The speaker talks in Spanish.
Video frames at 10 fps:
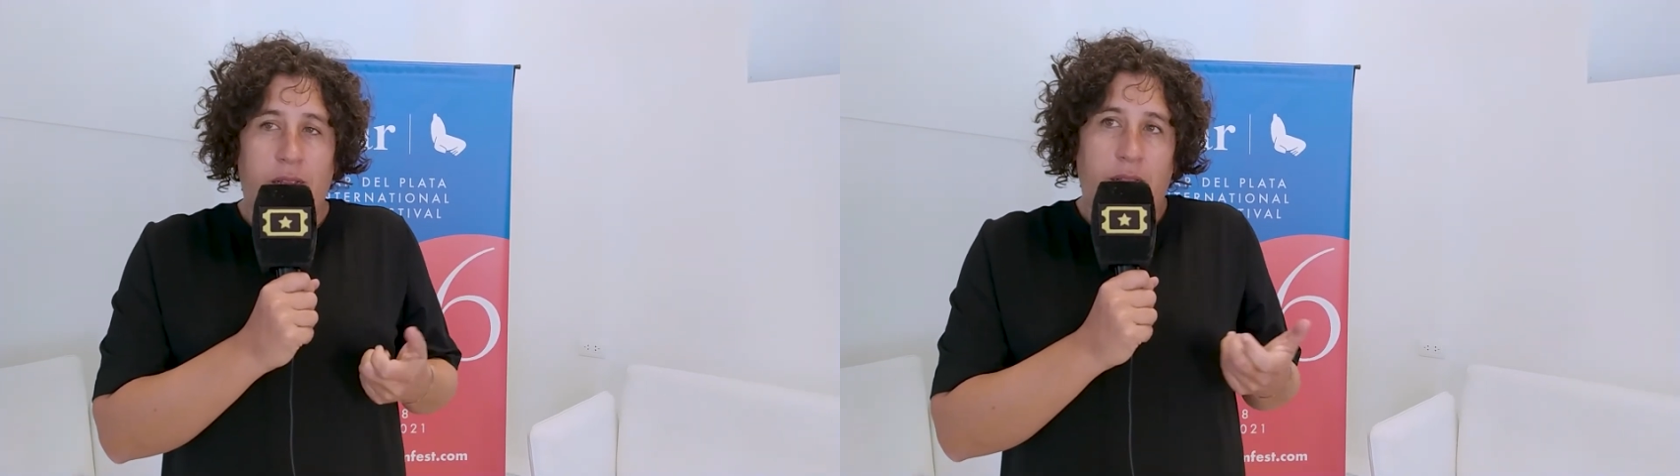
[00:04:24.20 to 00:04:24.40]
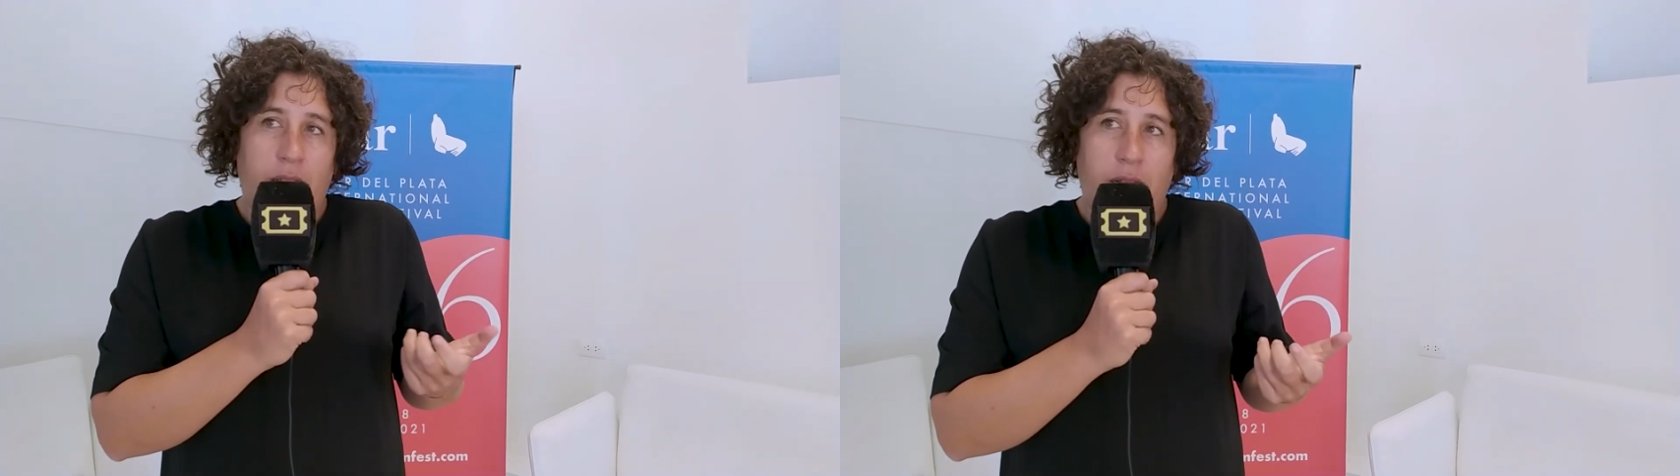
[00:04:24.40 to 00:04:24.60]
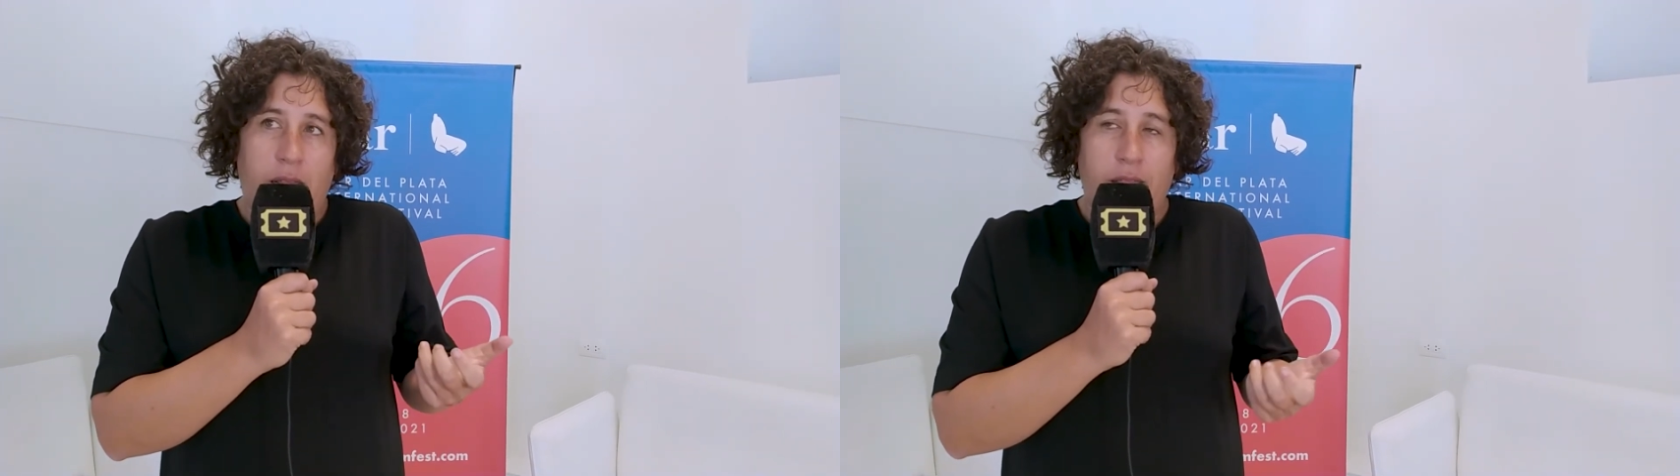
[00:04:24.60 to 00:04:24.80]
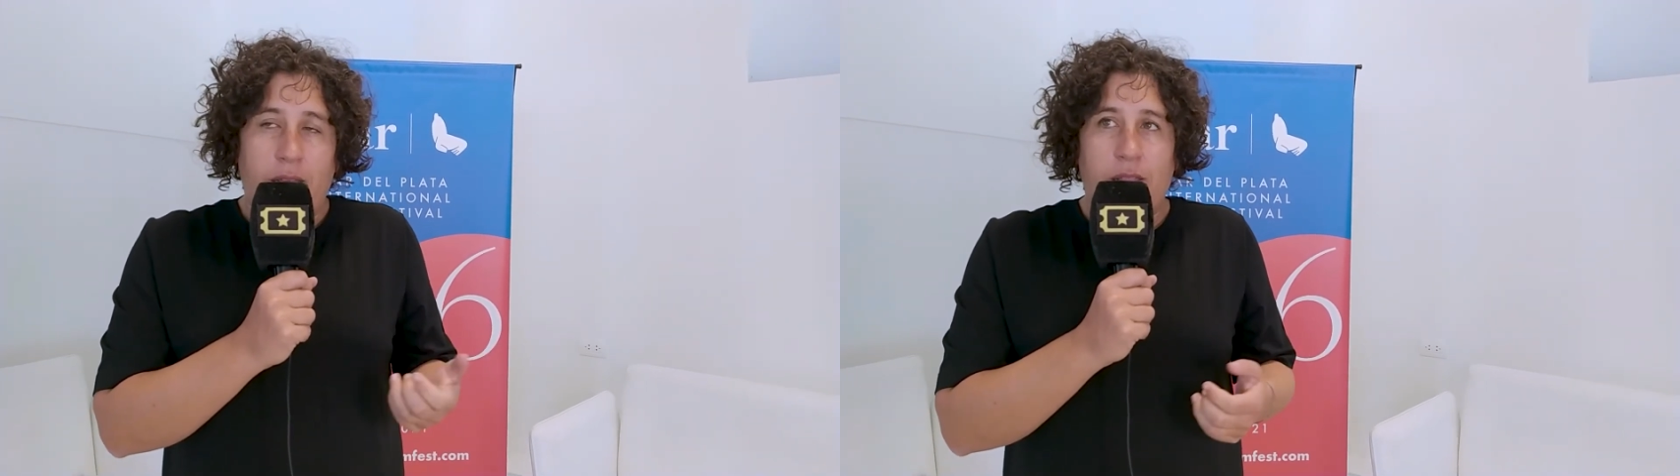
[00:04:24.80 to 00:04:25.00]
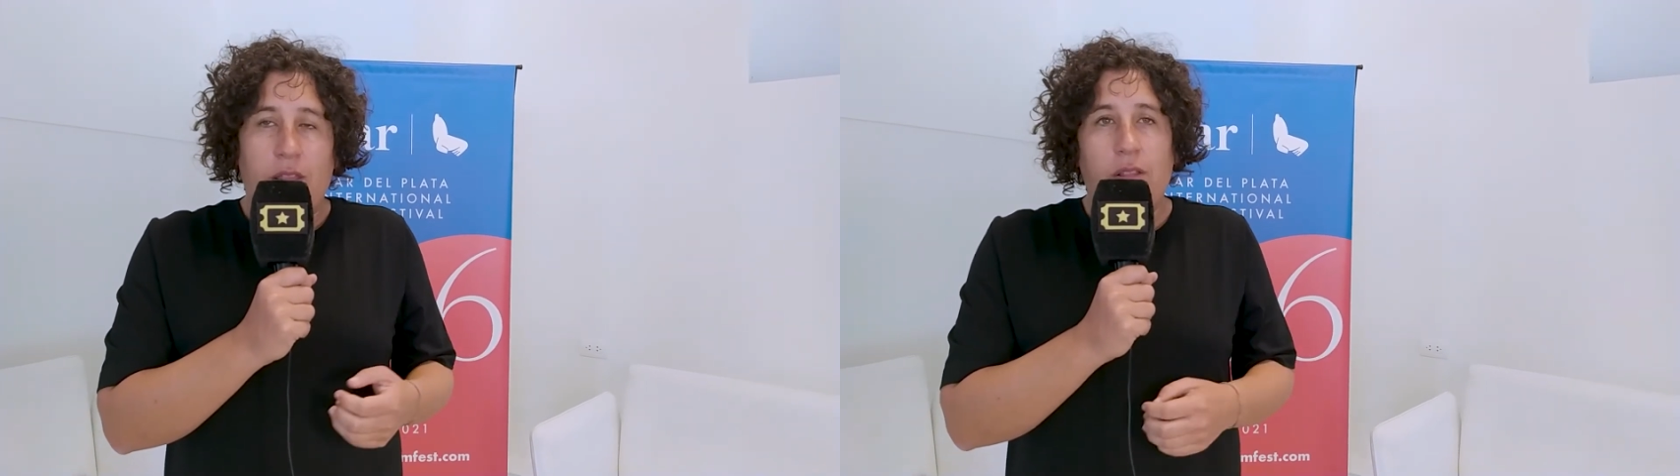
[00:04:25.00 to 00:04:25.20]
en la
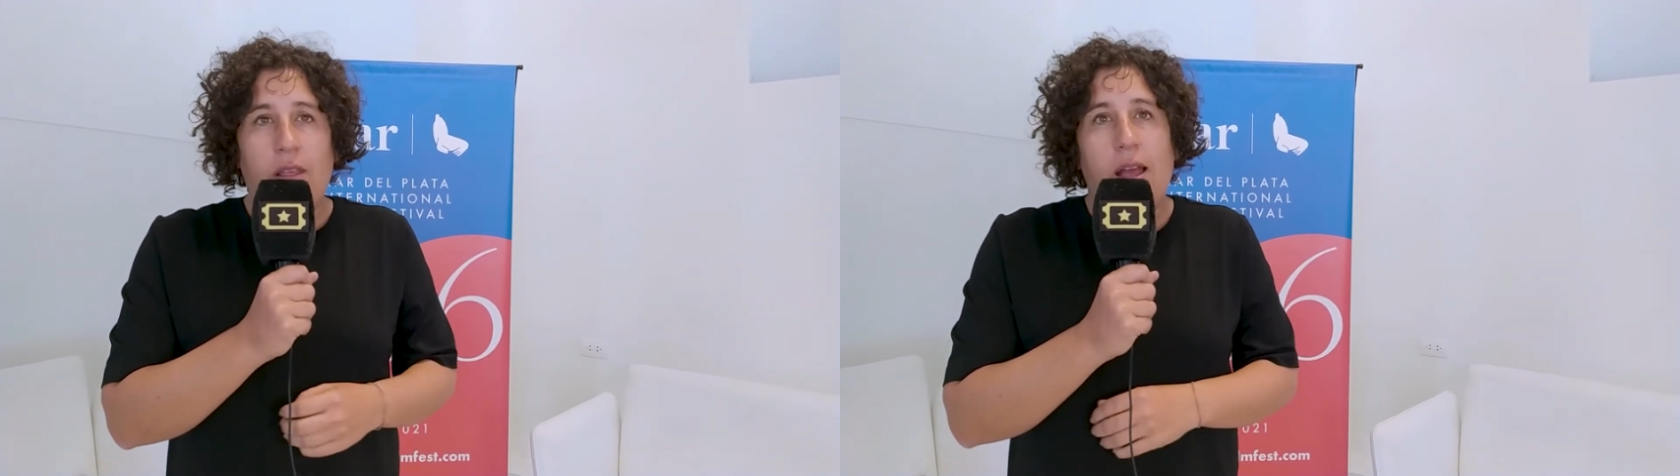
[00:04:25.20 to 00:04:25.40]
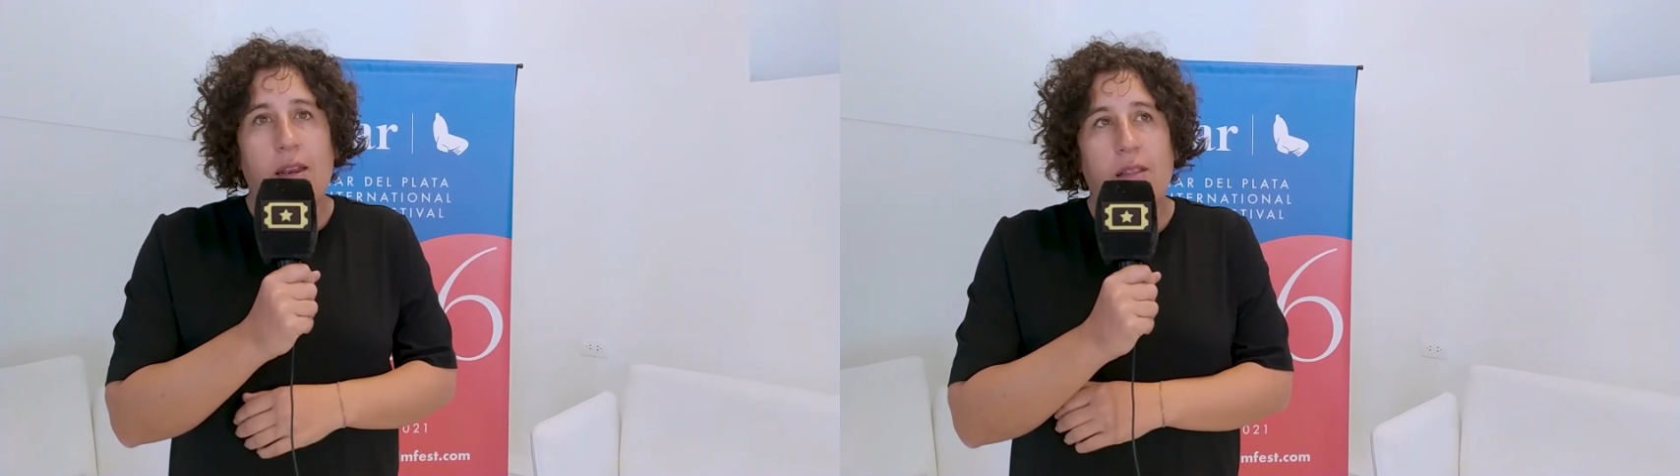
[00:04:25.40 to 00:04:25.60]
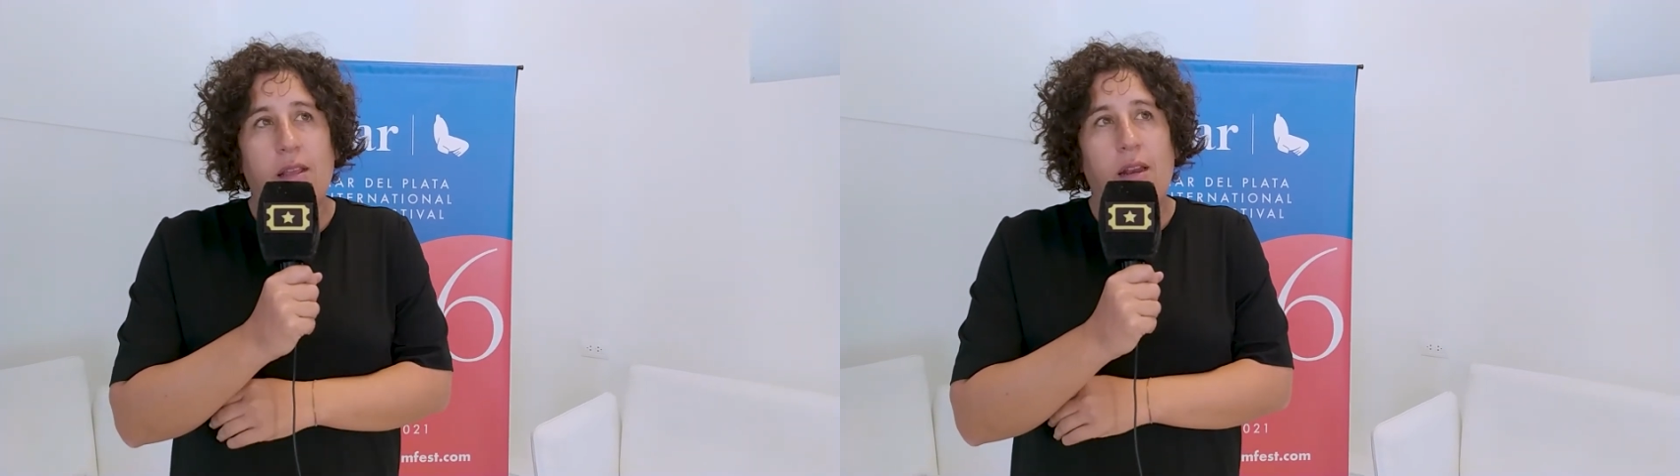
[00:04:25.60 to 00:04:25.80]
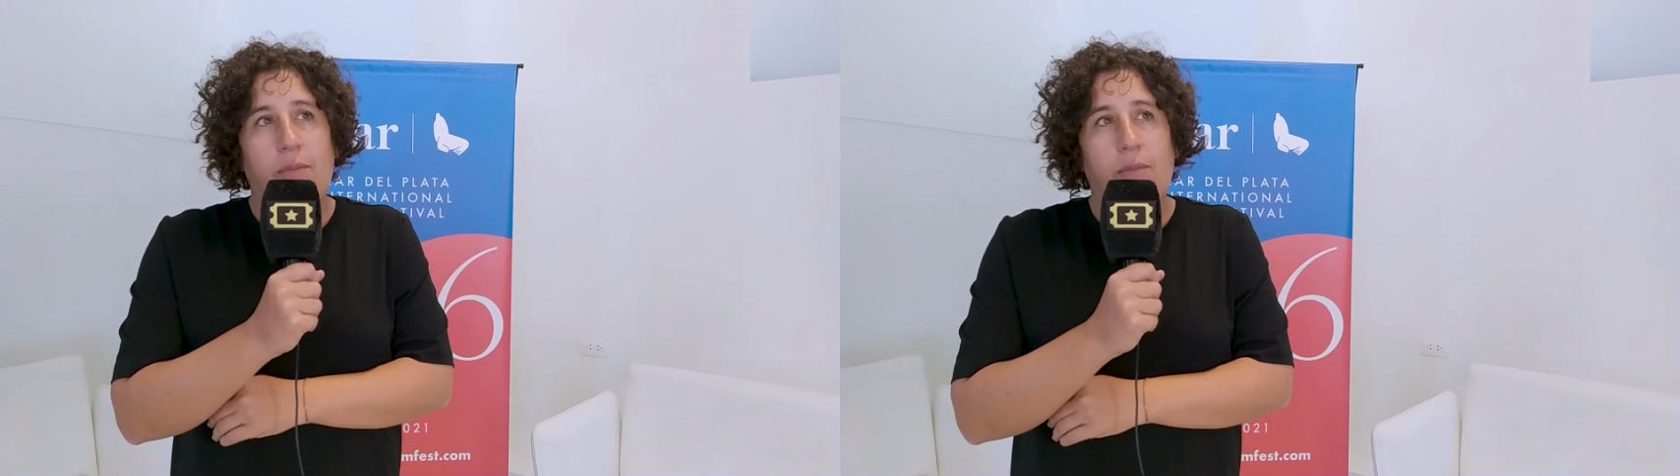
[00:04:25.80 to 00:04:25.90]
dirección de arte,